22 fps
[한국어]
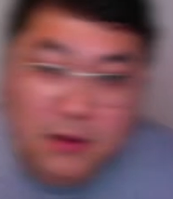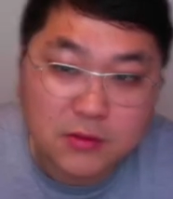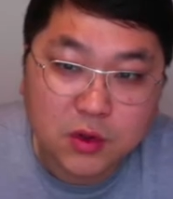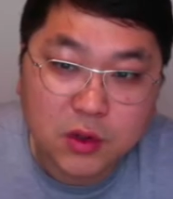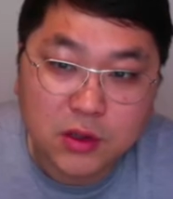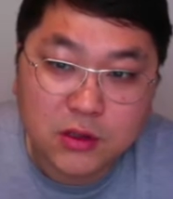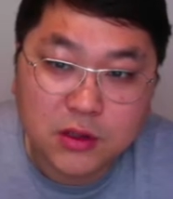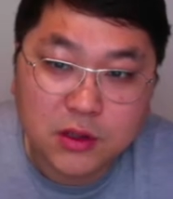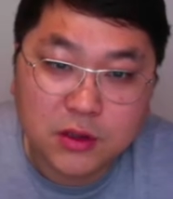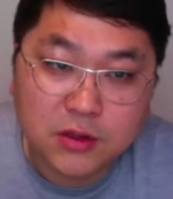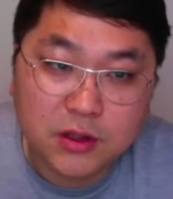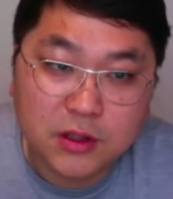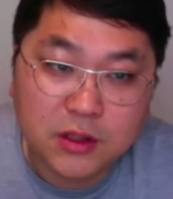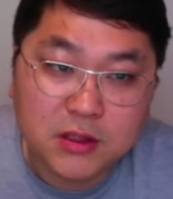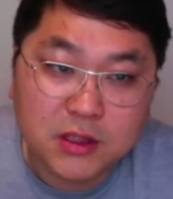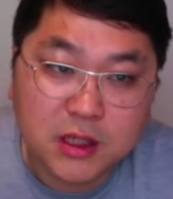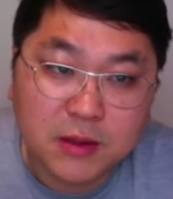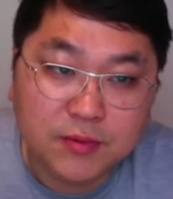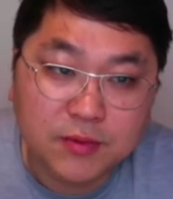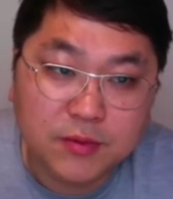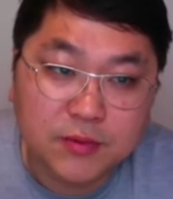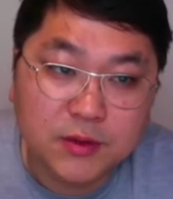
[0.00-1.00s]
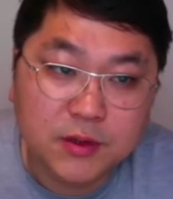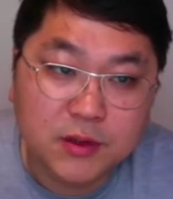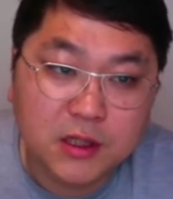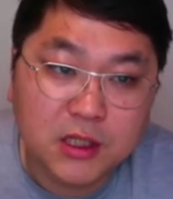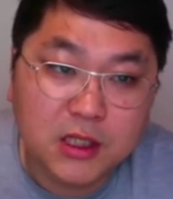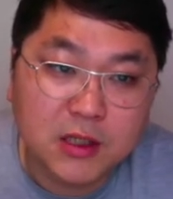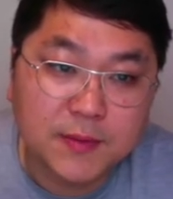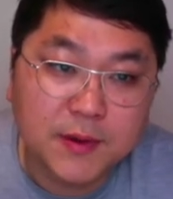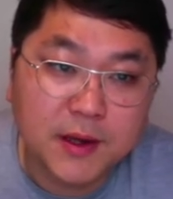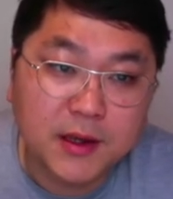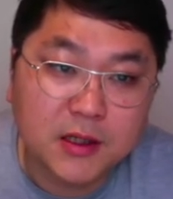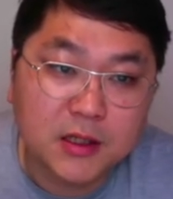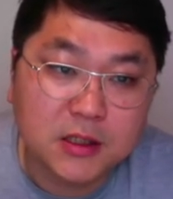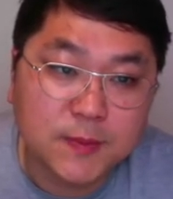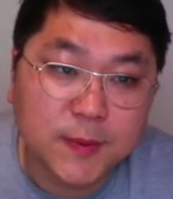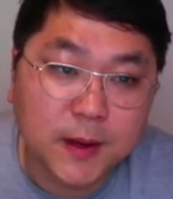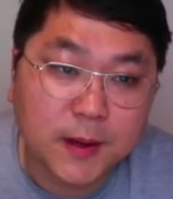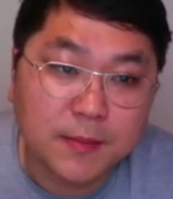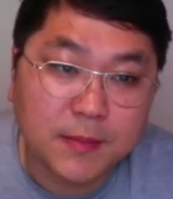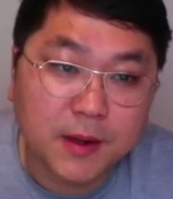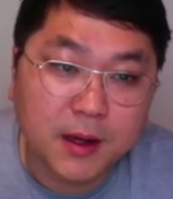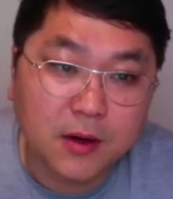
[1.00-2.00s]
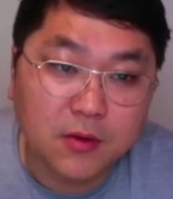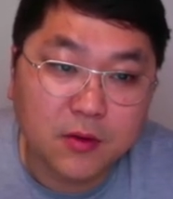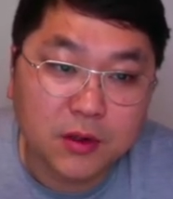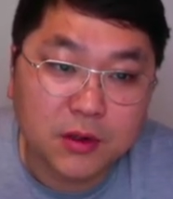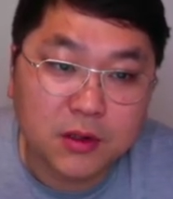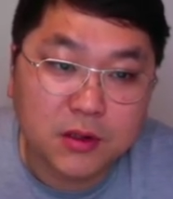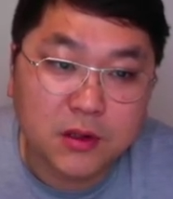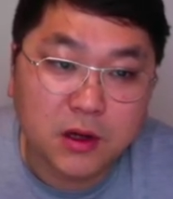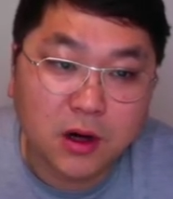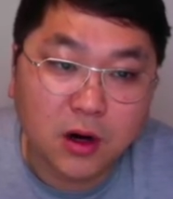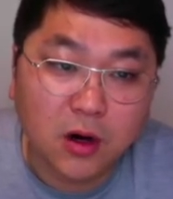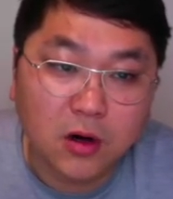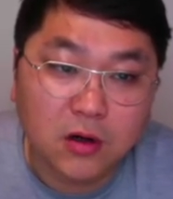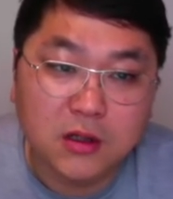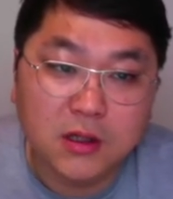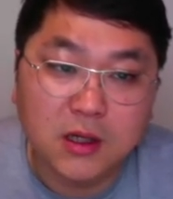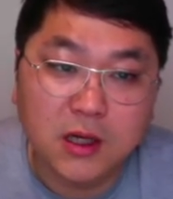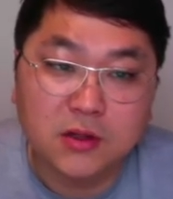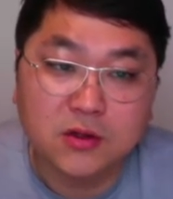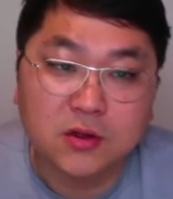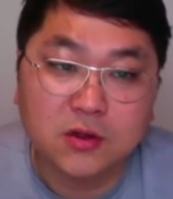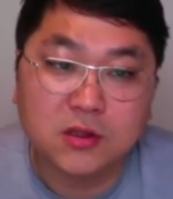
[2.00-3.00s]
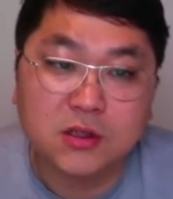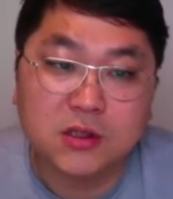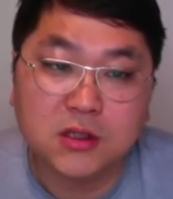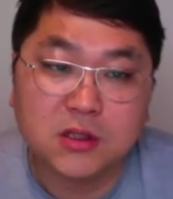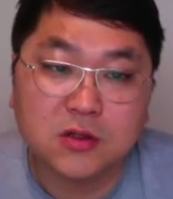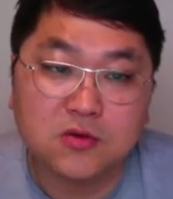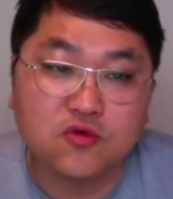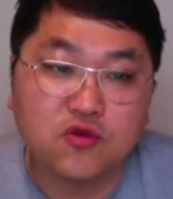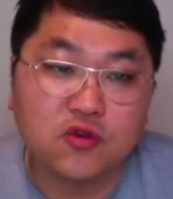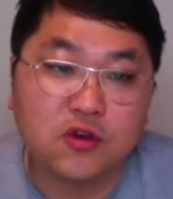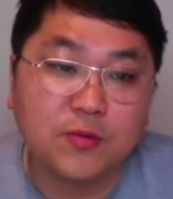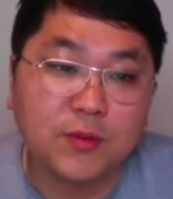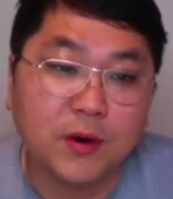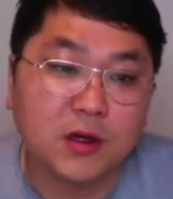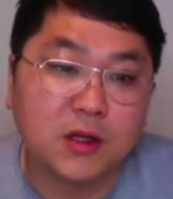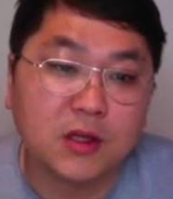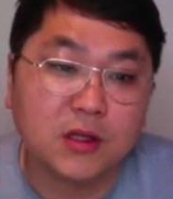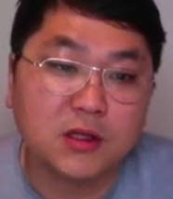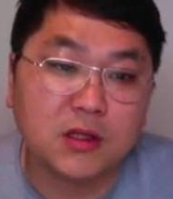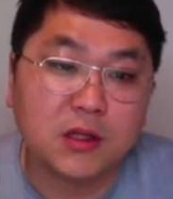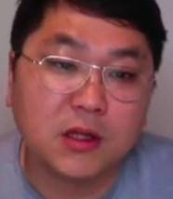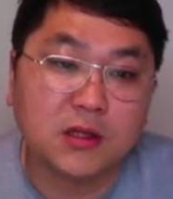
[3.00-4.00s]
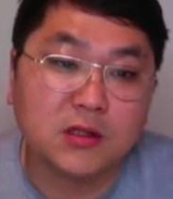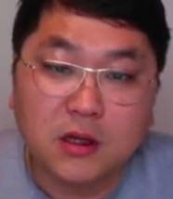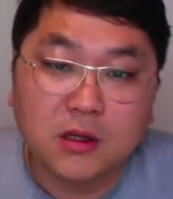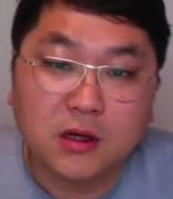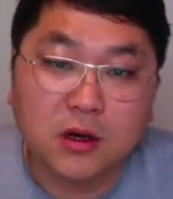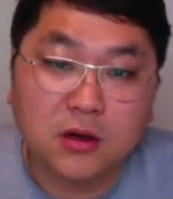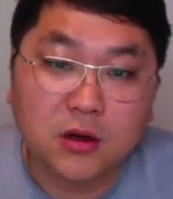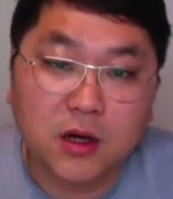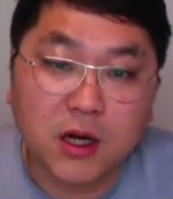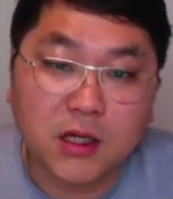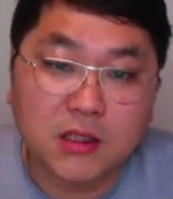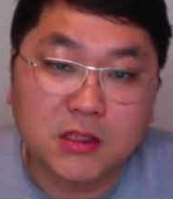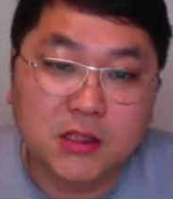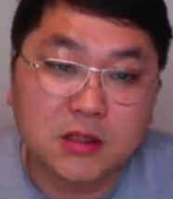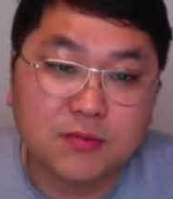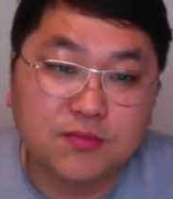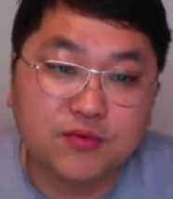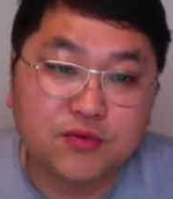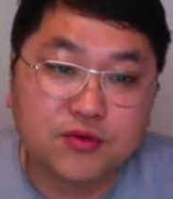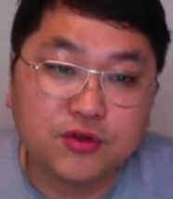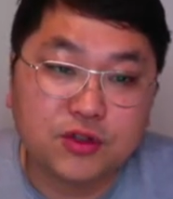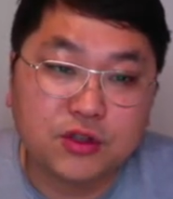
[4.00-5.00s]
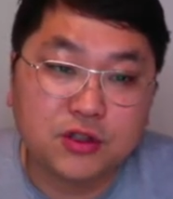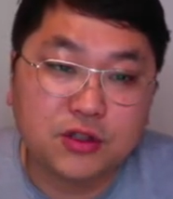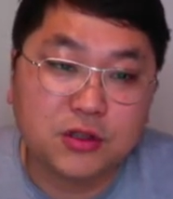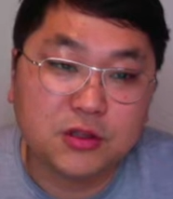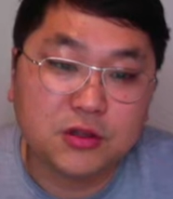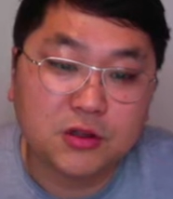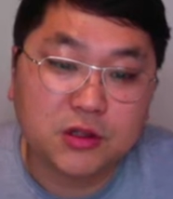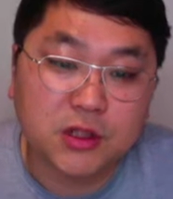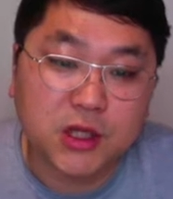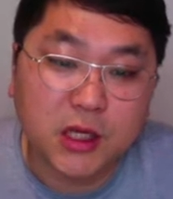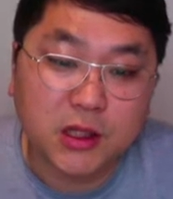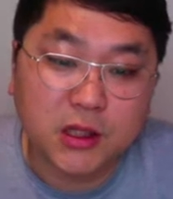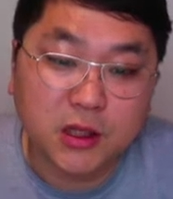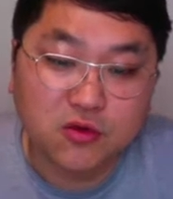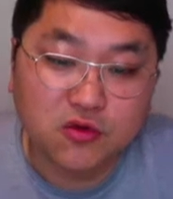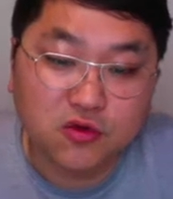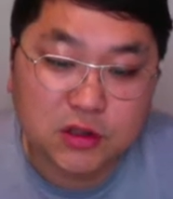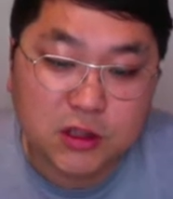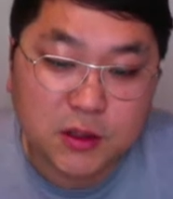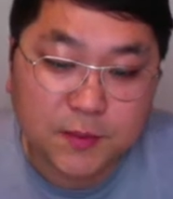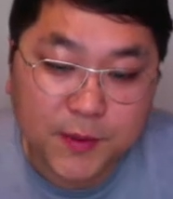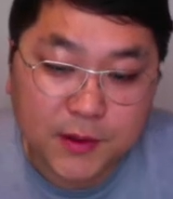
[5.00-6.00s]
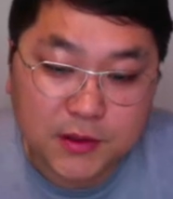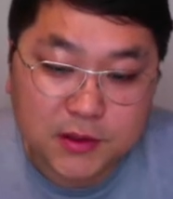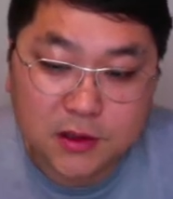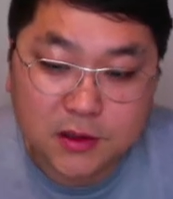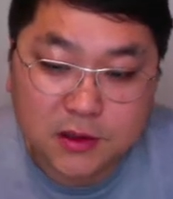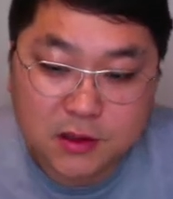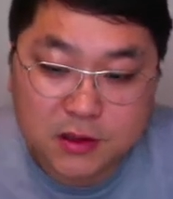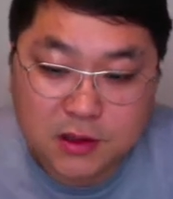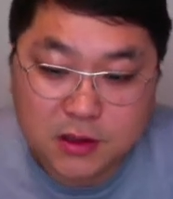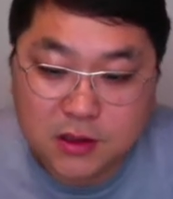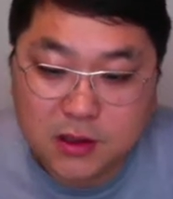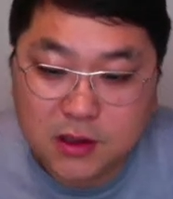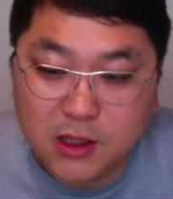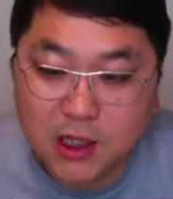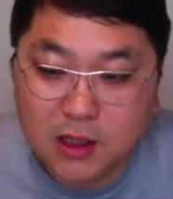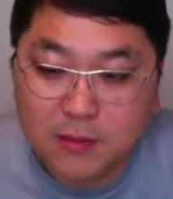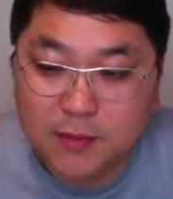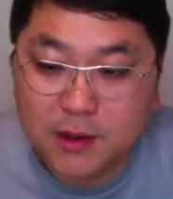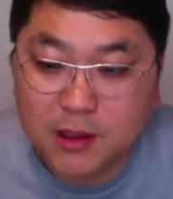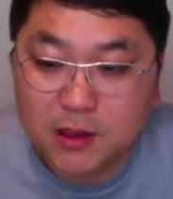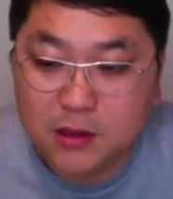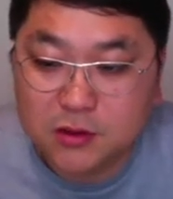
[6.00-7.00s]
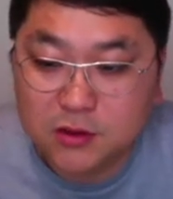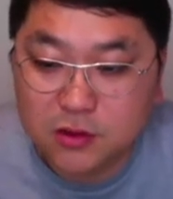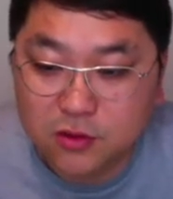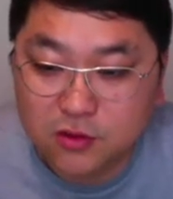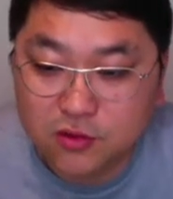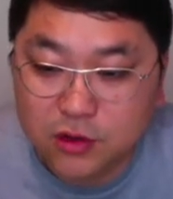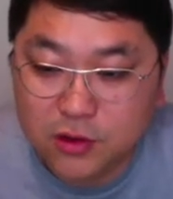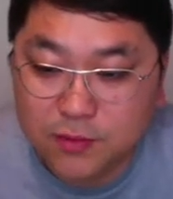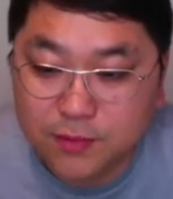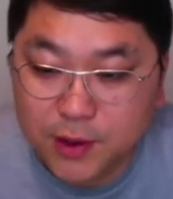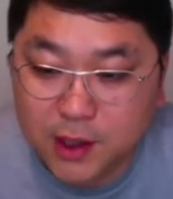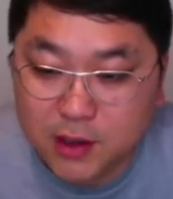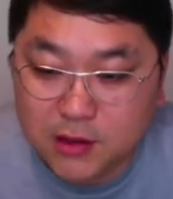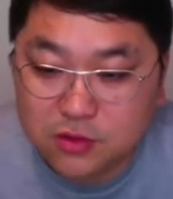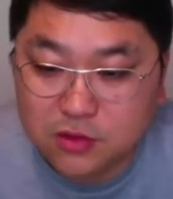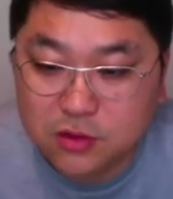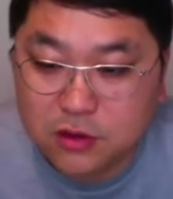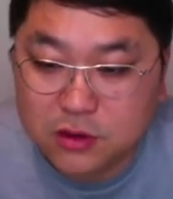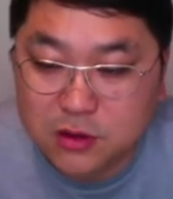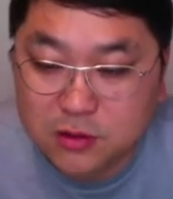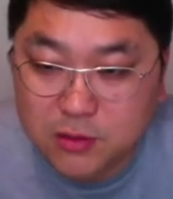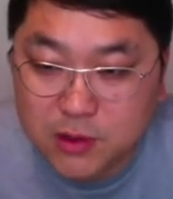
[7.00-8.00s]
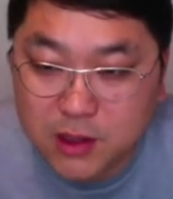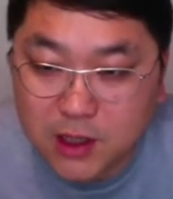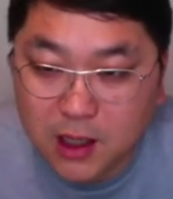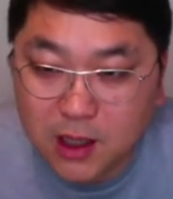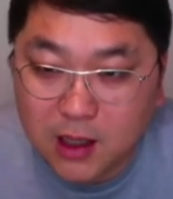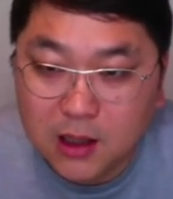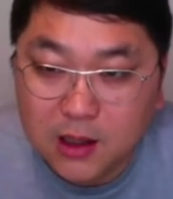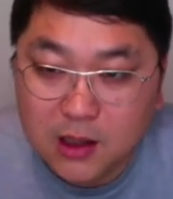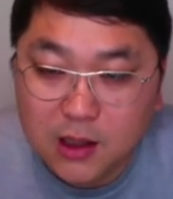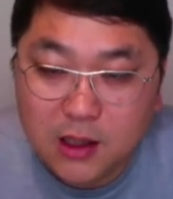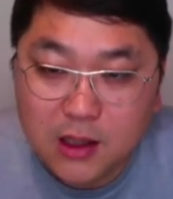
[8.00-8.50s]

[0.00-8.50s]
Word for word: 소개시켜드릴 제품은 이베이에서 판매하고 있는 어그라든지 울버린이라든지 여러가지 부츠 최대 60% 할인받아서 구입하실 수 있습니다.